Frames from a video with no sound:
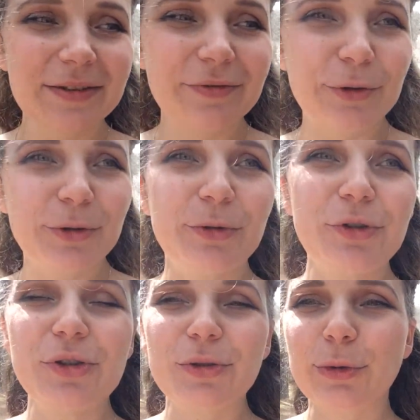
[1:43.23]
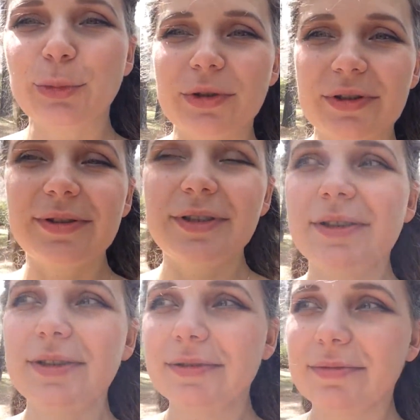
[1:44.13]
вот, но очень добрые,
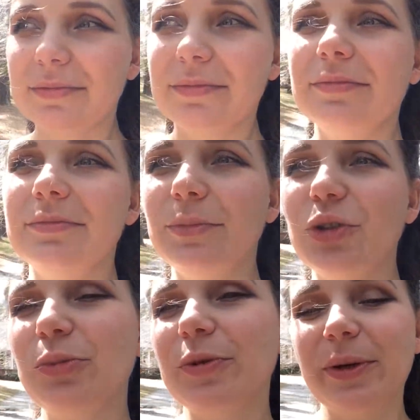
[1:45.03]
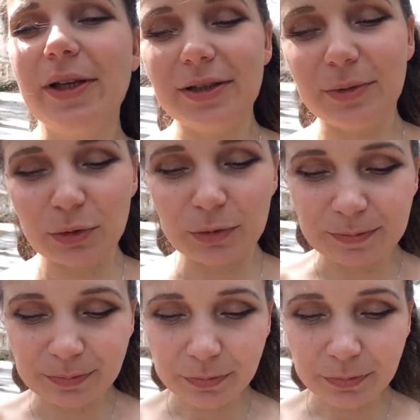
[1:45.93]
и, может быть, поэтому